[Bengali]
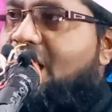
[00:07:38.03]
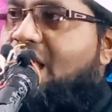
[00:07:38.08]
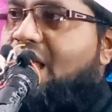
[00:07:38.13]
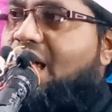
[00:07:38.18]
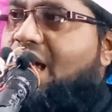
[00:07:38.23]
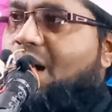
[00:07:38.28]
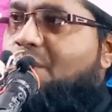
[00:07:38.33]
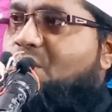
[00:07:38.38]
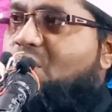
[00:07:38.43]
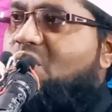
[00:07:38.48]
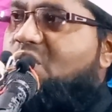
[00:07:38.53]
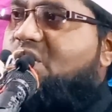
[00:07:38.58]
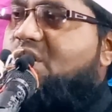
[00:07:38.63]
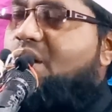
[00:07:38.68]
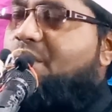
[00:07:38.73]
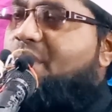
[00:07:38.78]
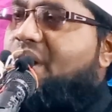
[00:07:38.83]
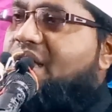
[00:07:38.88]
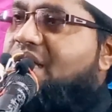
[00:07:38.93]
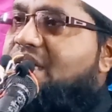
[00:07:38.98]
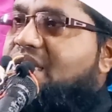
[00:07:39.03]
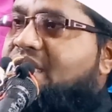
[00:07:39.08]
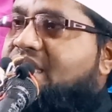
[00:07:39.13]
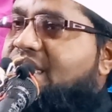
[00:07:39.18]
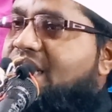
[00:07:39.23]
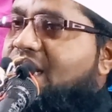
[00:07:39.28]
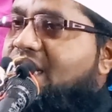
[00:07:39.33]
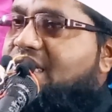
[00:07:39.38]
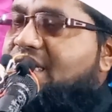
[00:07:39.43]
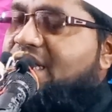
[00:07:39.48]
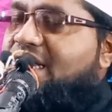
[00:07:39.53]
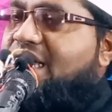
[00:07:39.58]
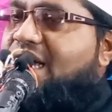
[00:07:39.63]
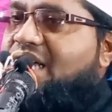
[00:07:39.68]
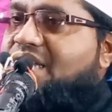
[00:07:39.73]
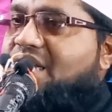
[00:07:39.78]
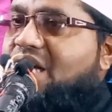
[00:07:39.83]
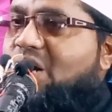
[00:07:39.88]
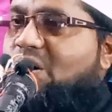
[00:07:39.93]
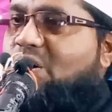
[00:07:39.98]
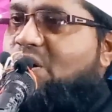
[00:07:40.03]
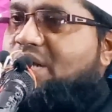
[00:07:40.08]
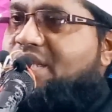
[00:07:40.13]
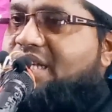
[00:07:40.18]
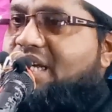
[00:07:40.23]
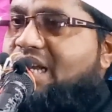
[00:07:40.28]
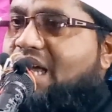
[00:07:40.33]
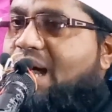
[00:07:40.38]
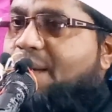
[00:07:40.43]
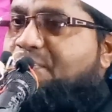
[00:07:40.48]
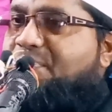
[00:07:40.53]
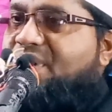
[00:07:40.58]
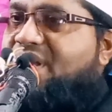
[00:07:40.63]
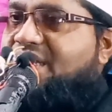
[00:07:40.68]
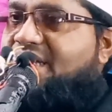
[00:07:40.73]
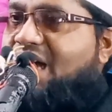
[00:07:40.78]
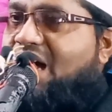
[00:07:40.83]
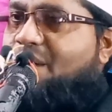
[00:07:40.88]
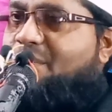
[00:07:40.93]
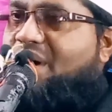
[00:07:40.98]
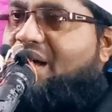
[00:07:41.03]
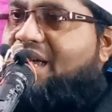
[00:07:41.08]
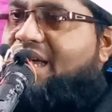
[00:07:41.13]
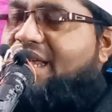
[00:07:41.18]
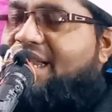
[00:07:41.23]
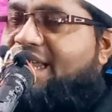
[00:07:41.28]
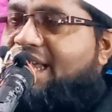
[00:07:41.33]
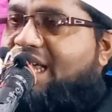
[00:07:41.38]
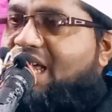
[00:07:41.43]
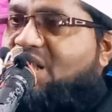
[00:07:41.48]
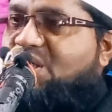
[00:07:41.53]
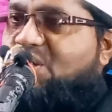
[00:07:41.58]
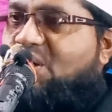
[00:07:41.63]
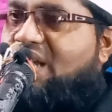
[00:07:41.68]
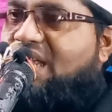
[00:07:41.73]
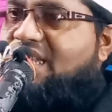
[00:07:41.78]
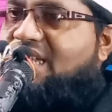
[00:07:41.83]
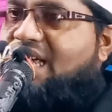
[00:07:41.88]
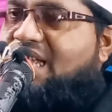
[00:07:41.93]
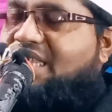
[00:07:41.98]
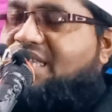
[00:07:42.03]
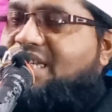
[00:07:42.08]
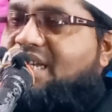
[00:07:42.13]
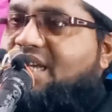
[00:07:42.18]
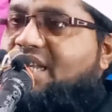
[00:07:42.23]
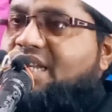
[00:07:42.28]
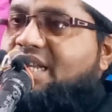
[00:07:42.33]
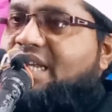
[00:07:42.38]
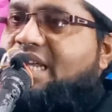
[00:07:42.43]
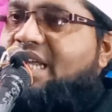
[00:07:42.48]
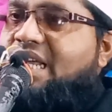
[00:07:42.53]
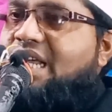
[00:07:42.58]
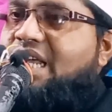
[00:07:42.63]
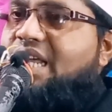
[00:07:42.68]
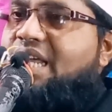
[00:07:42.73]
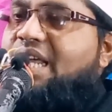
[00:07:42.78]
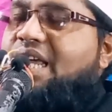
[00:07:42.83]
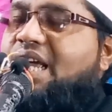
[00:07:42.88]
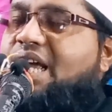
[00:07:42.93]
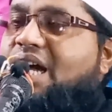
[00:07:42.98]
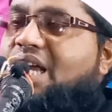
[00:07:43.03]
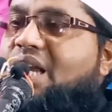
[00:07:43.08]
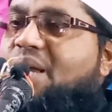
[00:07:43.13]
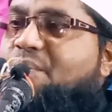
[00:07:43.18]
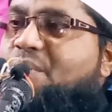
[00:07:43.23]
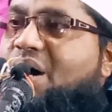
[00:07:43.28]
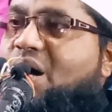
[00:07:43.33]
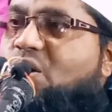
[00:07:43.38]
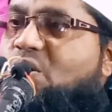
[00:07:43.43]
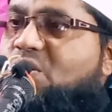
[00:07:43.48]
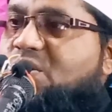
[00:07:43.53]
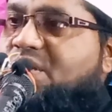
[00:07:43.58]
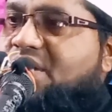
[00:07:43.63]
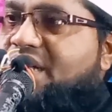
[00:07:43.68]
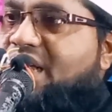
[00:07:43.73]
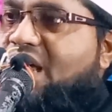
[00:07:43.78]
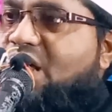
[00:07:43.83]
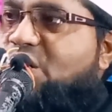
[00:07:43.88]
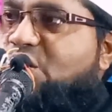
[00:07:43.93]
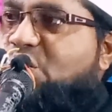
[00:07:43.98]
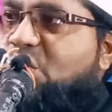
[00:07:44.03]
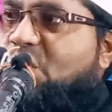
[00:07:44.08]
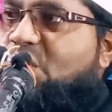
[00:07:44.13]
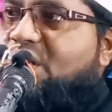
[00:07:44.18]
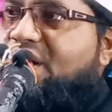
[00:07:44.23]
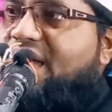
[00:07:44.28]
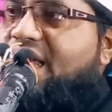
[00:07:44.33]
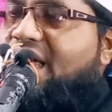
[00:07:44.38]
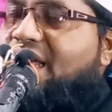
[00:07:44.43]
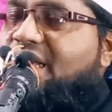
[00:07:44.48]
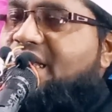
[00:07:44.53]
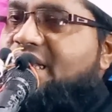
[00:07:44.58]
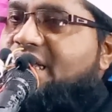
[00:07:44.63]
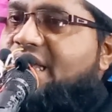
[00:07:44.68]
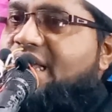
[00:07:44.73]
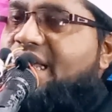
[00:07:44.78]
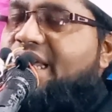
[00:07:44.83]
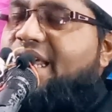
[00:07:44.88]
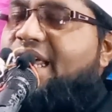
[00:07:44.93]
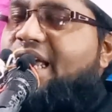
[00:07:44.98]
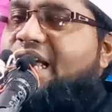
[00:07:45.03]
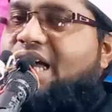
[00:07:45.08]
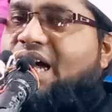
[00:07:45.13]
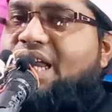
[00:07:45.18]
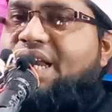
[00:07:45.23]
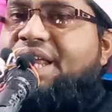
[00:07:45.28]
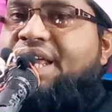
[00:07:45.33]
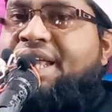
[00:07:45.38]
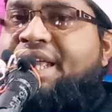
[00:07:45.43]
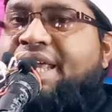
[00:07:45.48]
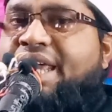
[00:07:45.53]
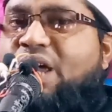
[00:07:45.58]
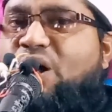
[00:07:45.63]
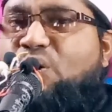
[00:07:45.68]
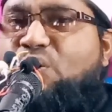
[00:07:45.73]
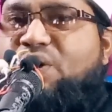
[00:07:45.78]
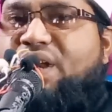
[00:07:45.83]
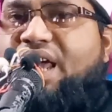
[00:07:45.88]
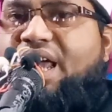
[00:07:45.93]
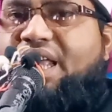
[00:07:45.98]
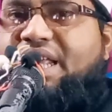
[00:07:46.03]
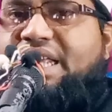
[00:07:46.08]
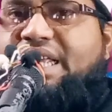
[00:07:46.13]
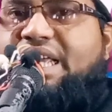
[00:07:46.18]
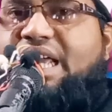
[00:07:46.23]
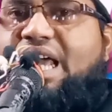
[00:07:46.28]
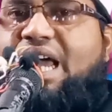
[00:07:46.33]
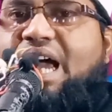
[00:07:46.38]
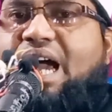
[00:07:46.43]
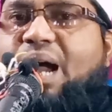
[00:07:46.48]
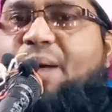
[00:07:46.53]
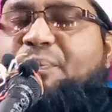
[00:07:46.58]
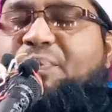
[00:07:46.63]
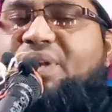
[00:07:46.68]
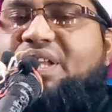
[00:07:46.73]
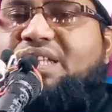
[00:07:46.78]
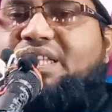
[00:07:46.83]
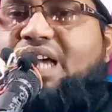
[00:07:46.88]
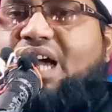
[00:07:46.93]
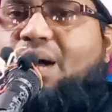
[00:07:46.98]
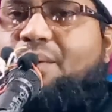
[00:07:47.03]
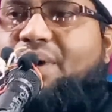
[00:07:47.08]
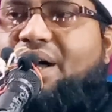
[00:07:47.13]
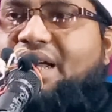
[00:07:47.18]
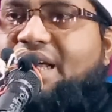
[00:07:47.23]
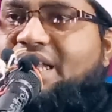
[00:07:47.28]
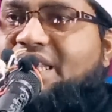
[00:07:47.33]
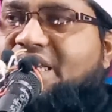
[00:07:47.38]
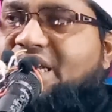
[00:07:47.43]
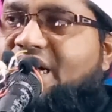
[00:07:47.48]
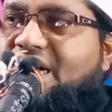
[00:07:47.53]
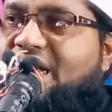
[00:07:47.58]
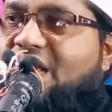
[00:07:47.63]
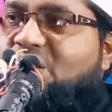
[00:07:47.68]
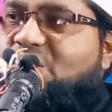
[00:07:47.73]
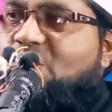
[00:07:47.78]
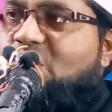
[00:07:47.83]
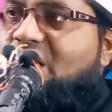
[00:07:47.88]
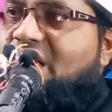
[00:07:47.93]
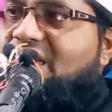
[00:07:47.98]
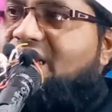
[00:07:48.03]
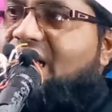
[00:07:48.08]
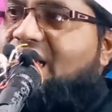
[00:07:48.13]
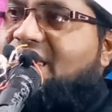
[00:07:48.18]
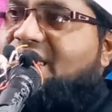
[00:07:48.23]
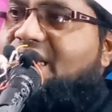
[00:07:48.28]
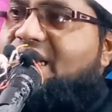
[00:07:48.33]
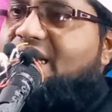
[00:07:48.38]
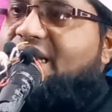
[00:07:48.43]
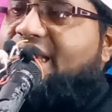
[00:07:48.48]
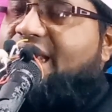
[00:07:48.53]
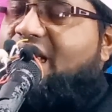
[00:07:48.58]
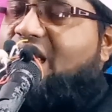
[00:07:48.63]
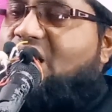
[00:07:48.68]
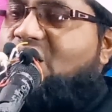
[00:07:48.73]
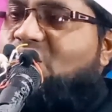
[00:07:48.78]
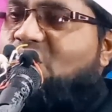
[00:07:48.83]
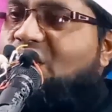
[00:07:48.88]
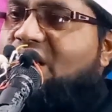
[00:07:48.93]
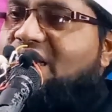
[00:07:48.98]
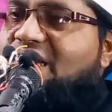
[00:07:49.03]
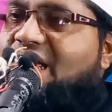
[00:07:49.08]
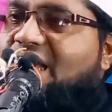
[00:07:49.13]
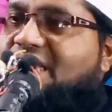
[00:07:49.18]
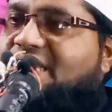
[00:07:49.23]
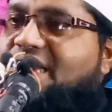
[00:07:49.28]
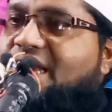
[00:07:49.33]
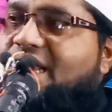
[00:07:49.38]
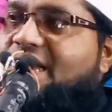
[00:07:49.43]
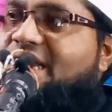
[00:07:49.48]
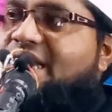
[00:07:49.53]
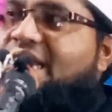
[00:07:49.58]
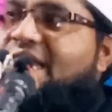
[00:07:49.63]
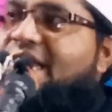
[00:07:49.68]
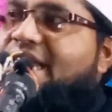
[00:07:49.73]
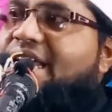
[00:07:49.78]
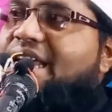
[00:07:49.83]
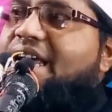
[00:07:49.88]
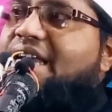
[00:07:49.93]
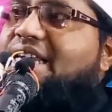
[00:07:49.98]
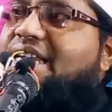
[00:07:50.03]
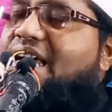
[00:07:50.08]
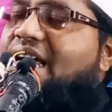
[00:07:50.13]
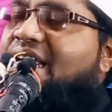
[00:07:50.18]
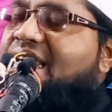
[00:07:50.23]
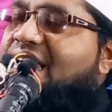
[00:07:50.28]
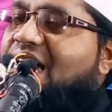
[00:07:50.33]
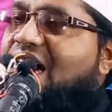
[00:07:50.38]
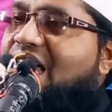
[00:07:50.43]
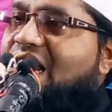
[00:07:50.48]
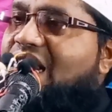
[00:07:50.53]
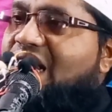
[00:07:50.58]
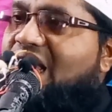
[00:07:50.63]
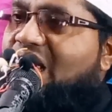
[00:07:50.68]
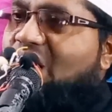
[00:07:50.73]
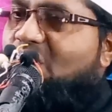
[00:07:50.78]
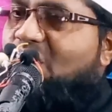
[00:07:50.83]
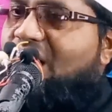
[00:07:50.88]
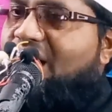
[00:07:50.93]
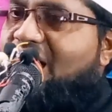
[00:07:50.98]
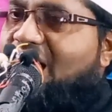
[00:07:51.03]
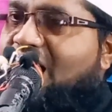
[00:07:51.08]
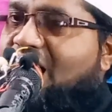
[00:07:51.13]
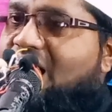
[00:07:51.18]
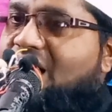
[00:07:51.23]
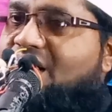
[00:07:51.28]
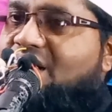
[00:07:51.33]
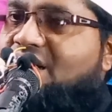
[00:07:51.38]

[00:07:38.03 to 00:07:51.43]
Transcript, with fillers: এমন সময় স্ত্রী জিজ্ঞাসা করছেন আপনি যে আমাকে রেখে চলে যাচ্ছেন এখানে মানুষ নাই জন নাই এখানে কেউ নাই আপনি যে আমাকে ছেড়ে চলে যাচ্ছেন রেখে চলে যাচ্ছেন এটা কি আল্লাহর অর্ডার